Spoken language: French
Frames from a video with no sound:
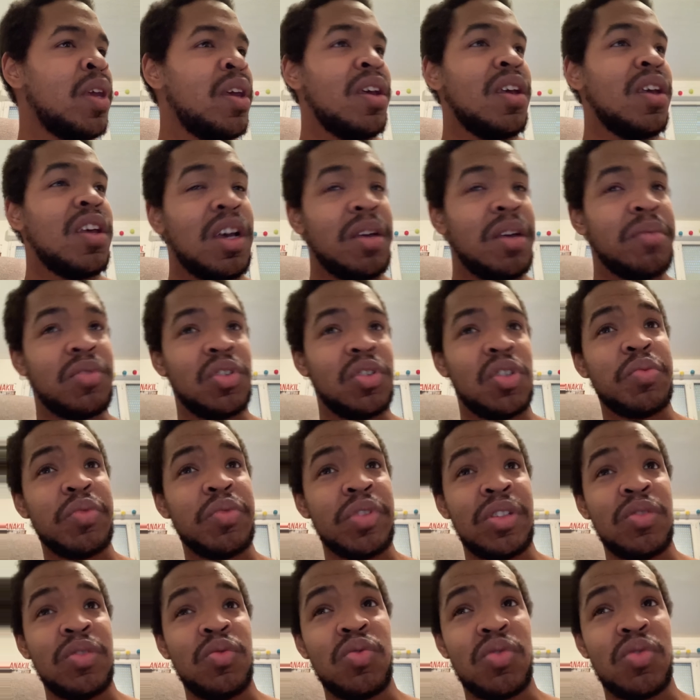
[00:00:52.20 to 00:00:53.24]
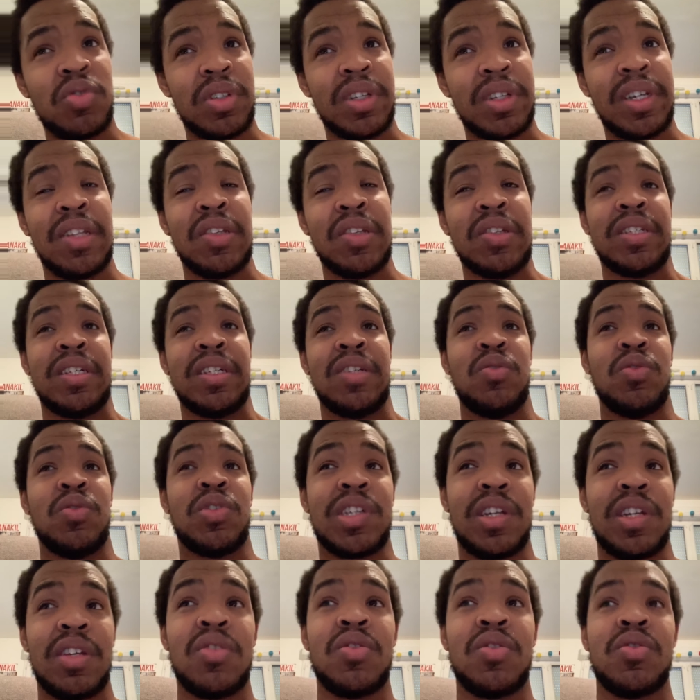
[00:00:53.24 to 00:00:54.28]
En même temps, je me dis où je serai dans un an, où je
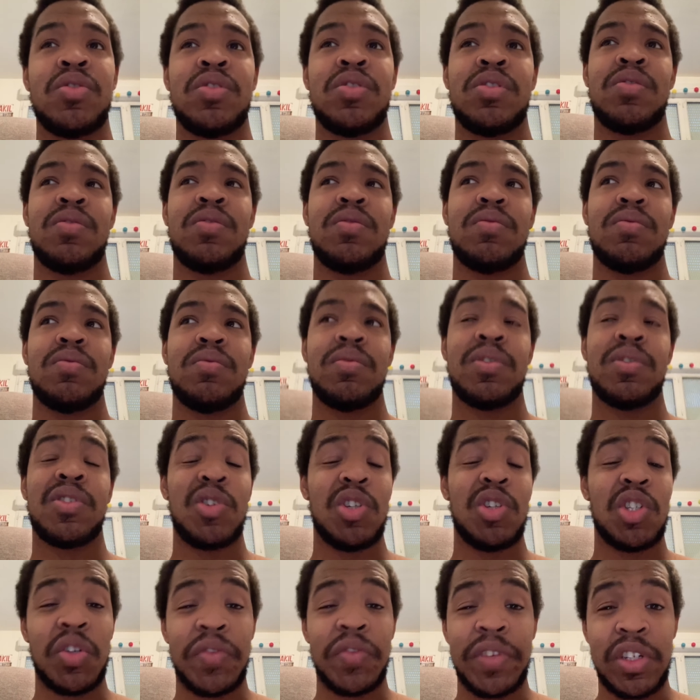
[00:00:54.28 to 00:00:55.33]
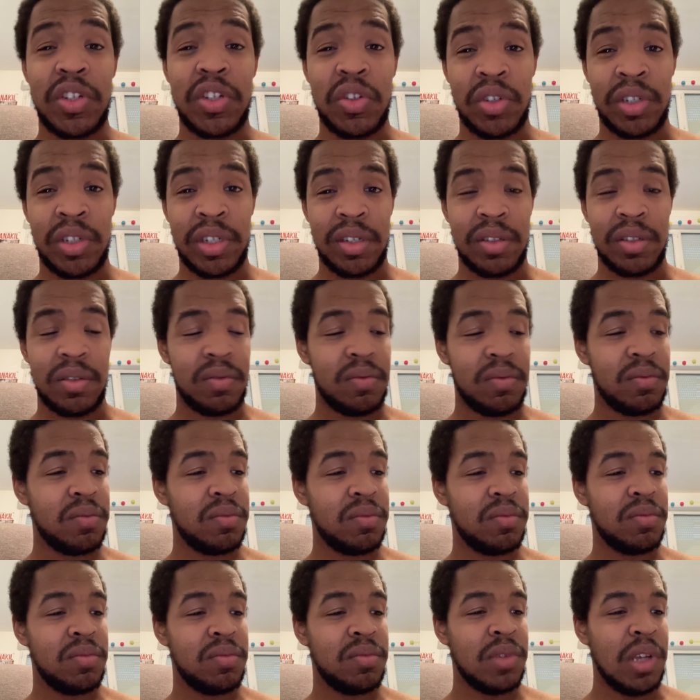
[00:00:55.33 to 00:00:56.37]
serai dans deux ans. Est-ce que j'ai envie de changer
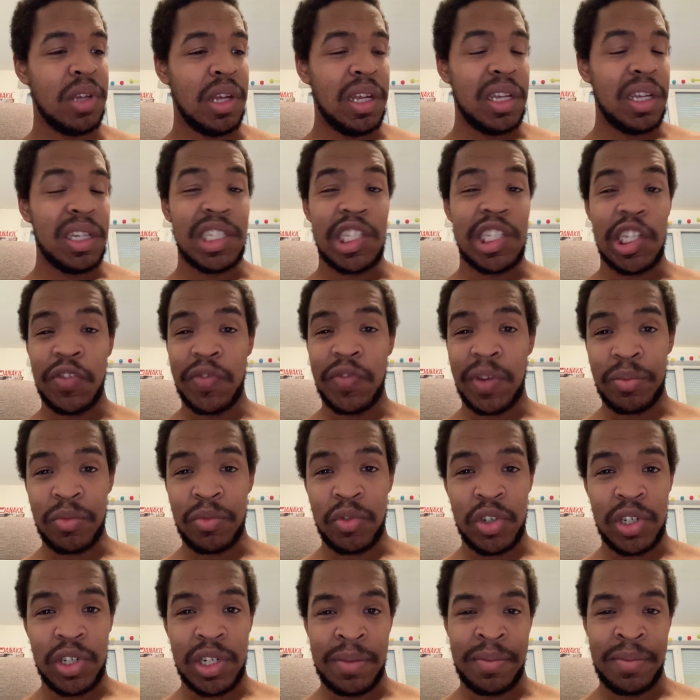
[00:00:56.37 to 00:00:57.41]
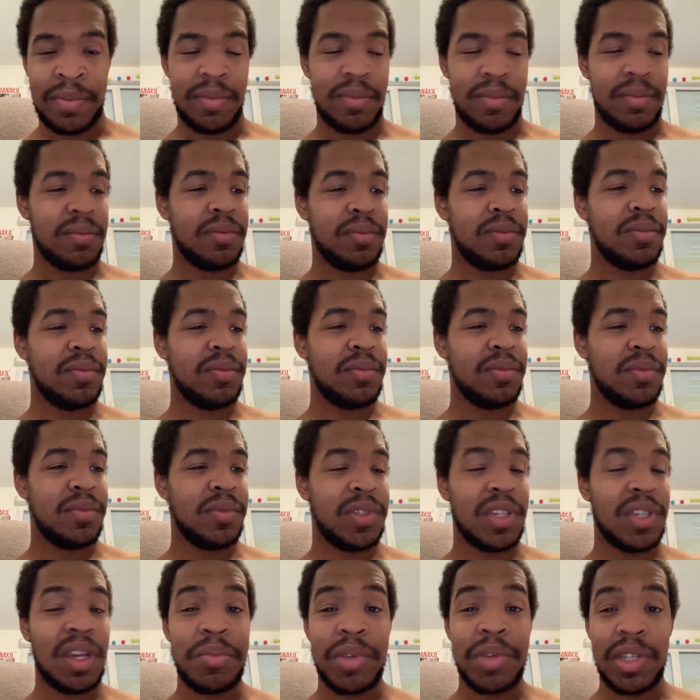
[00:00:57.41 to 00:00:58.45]
j'ai une femme que j'aime.
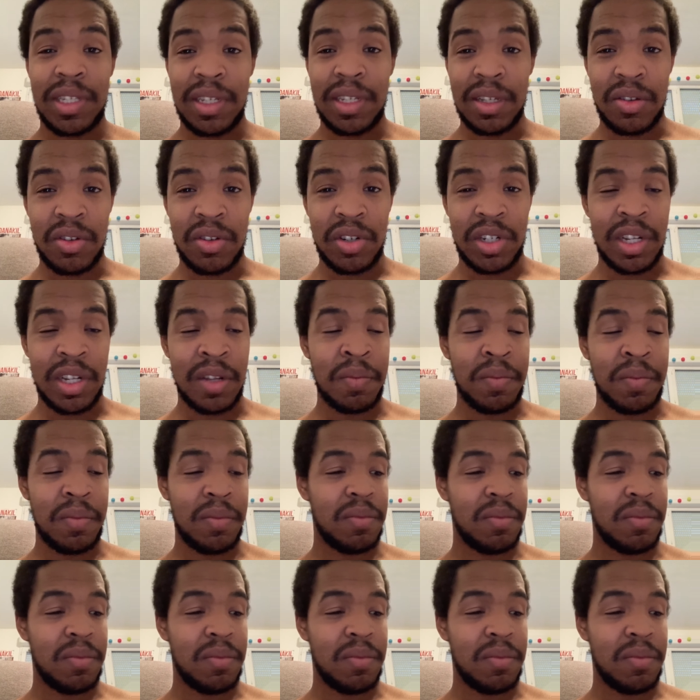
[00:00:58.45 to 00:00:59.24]
J'ai un métier que j'aime.